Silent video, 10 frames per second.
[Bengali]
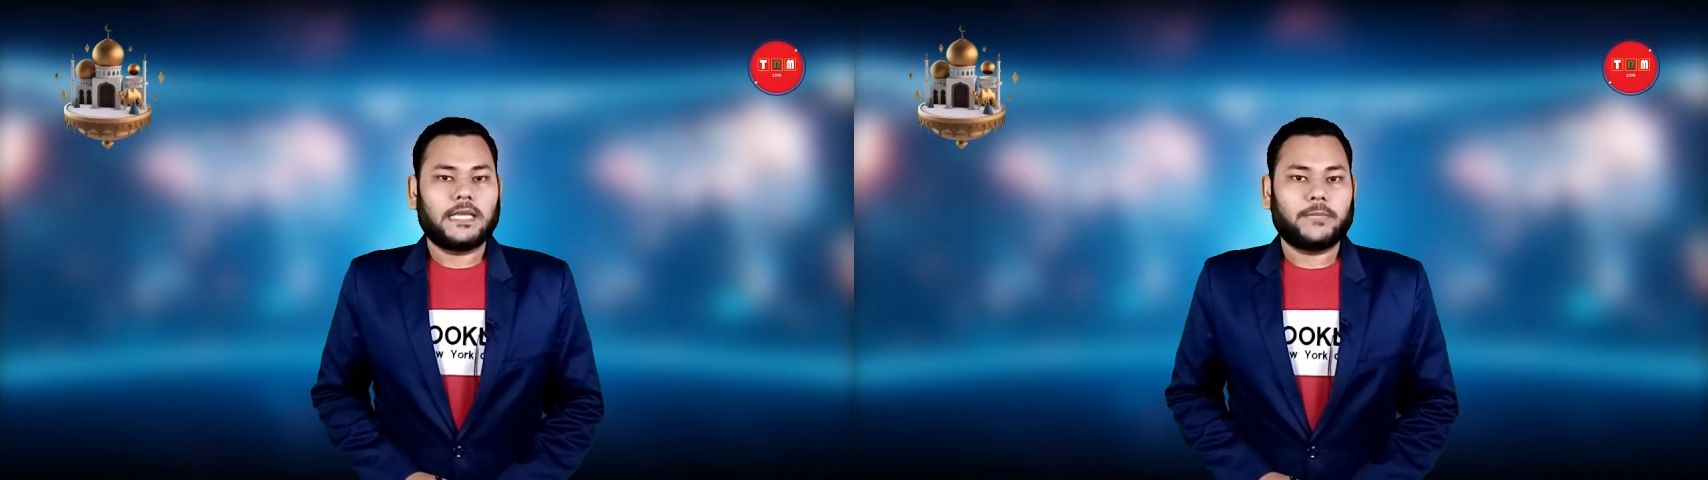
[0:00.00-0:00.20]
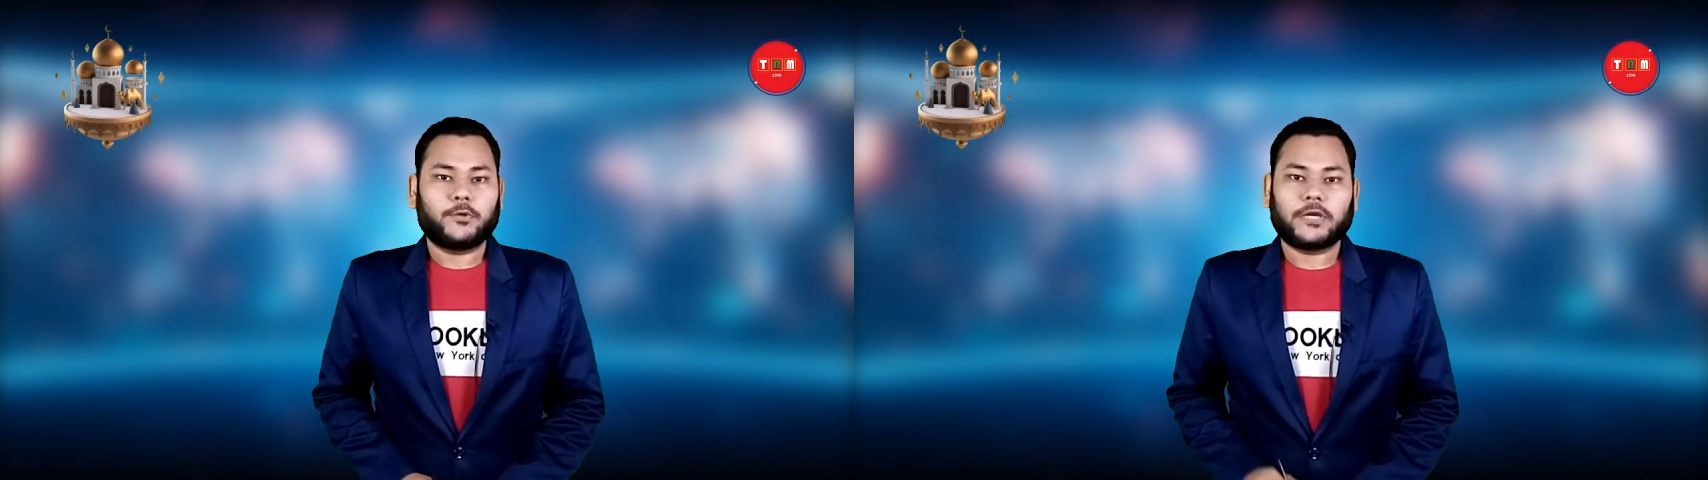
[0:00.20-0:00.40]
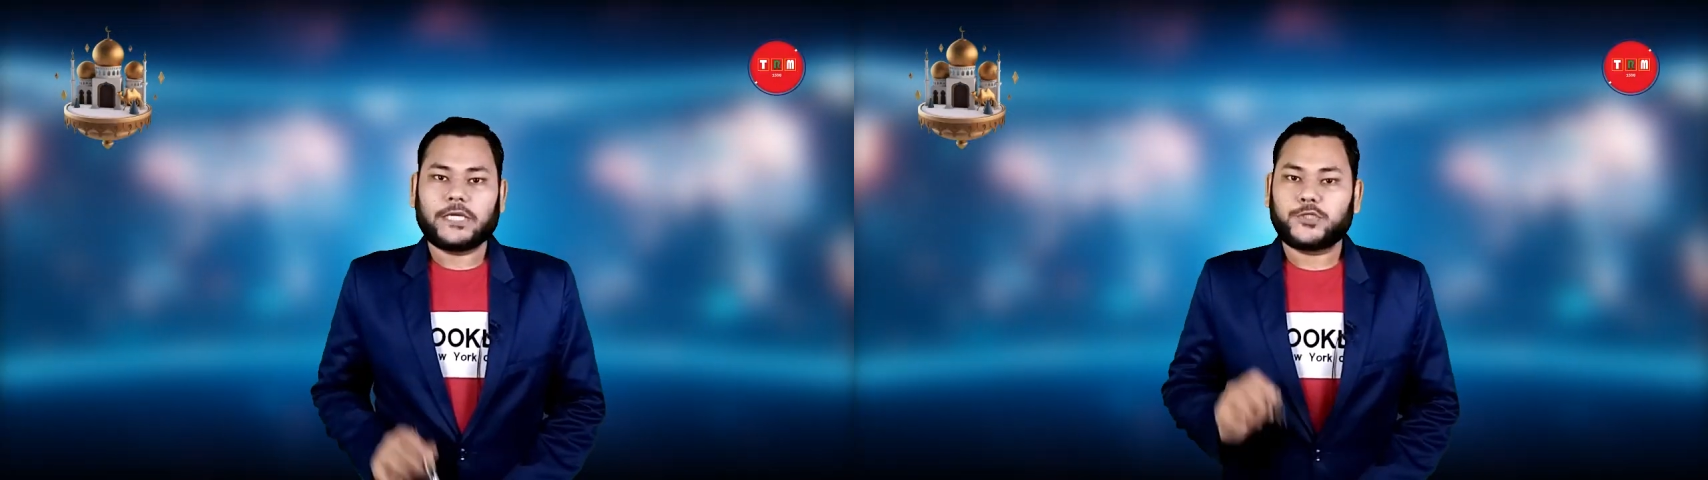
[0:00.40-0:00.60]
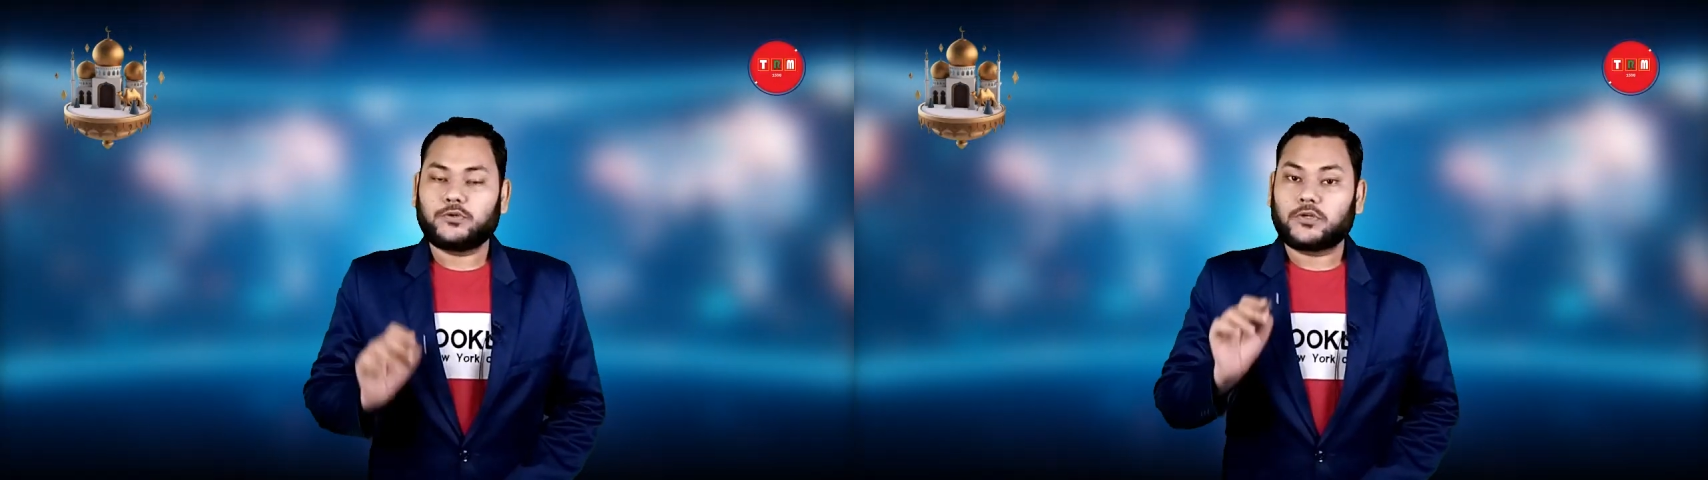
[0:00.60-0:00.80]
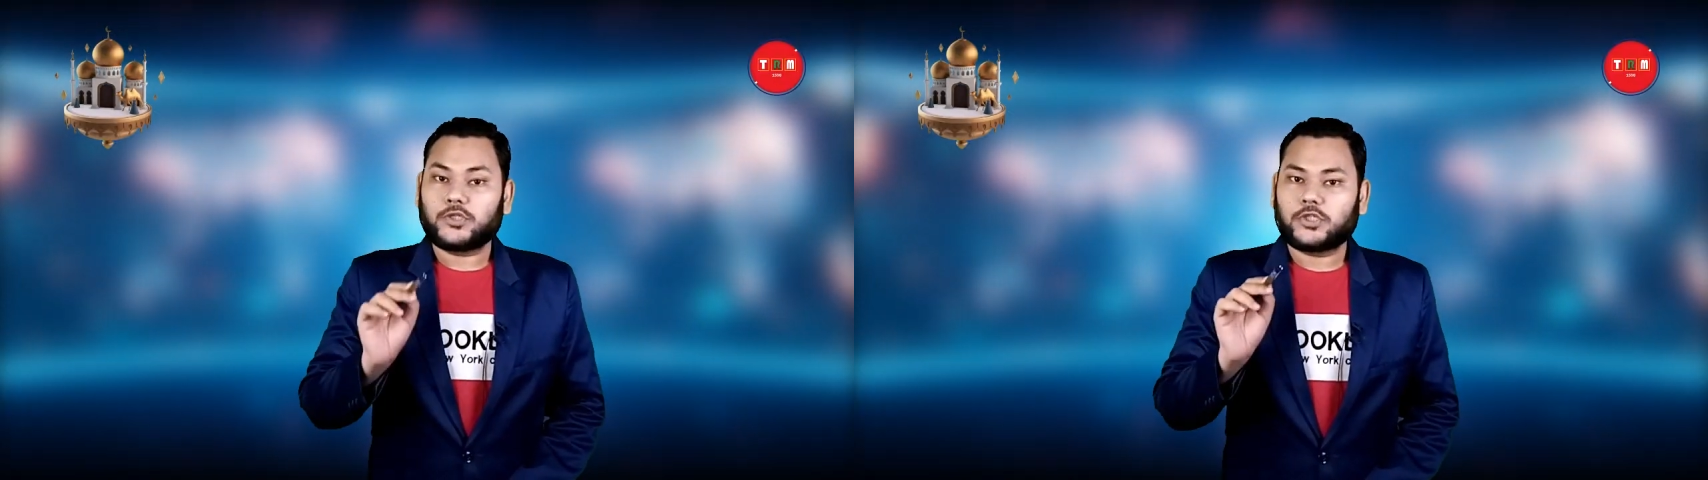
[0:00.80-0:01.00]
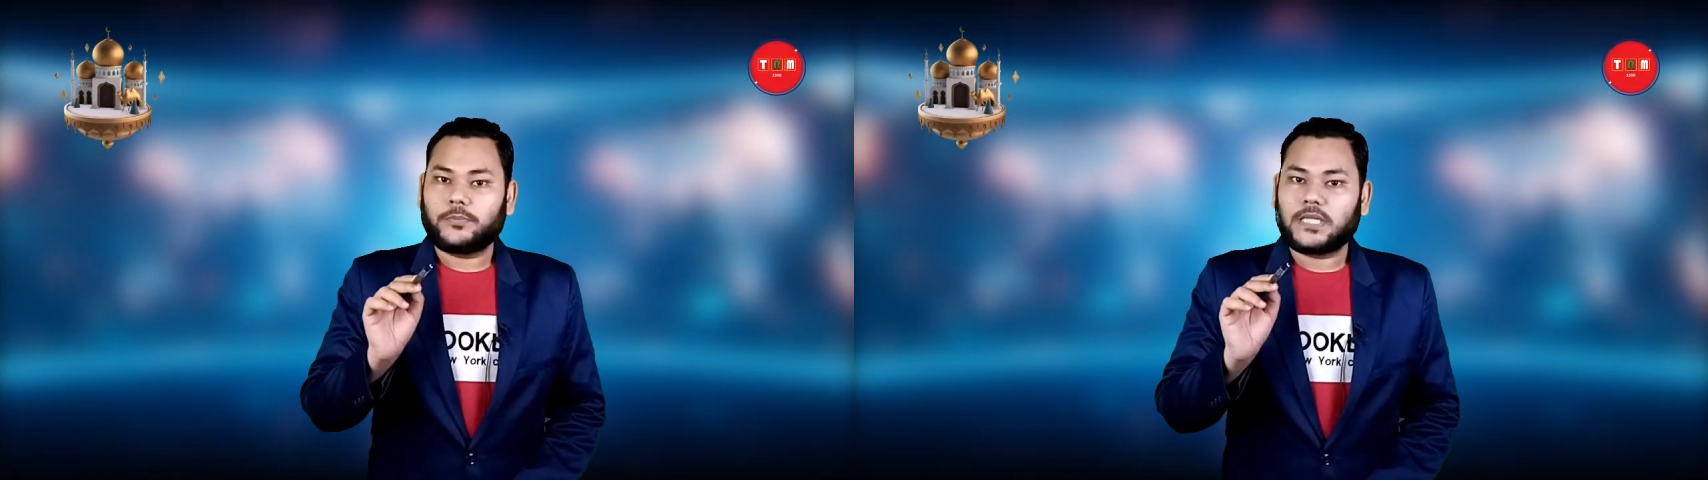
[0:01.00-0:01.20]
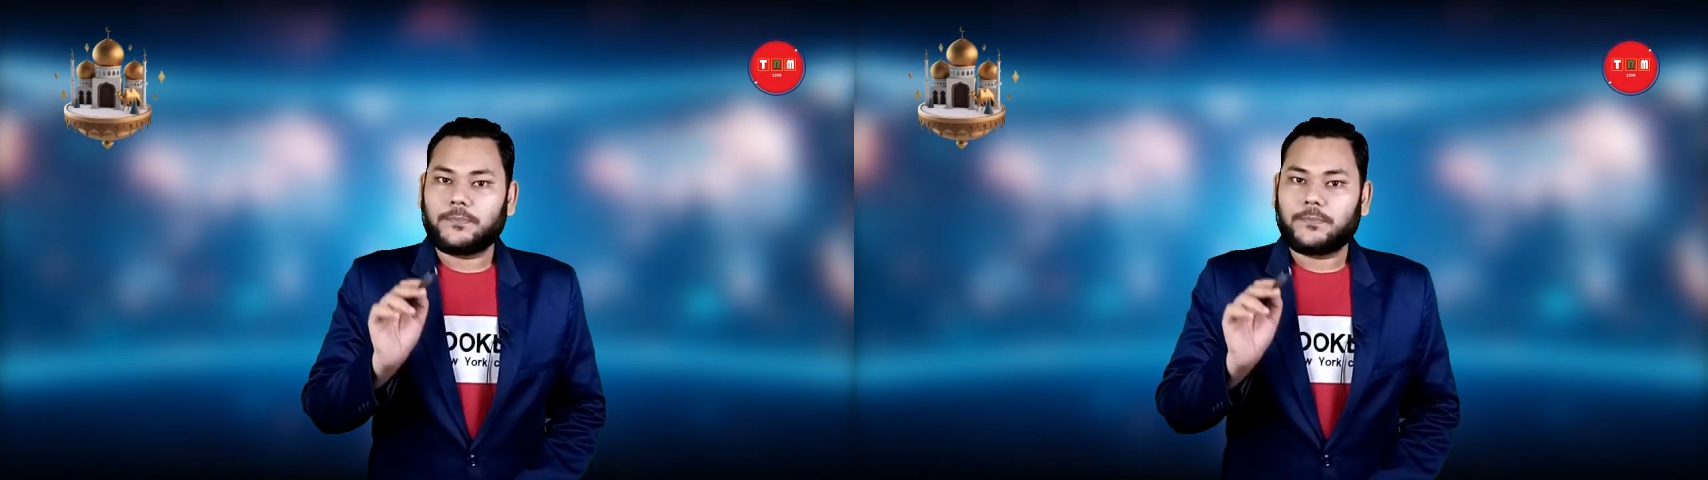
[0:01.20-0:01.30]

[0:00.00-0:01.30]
এবং এই শুল্ক সুবিধা